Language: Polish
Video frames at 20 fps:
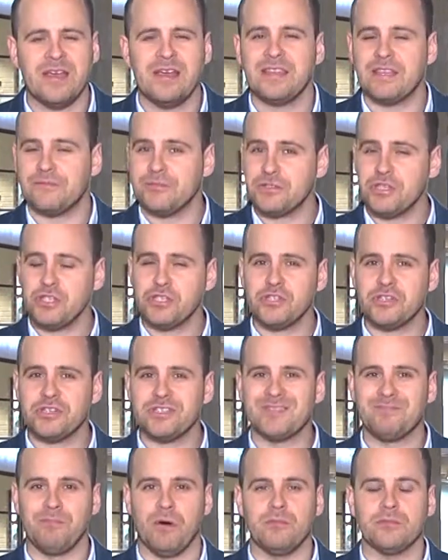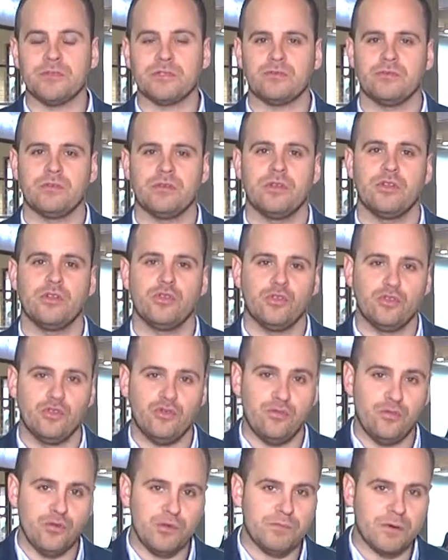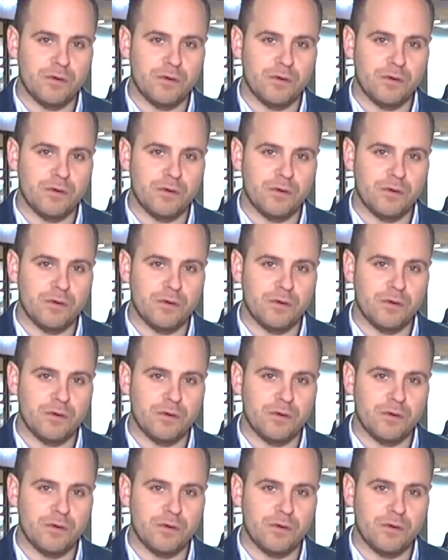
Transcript: Najważniejszy jest pomysł, twój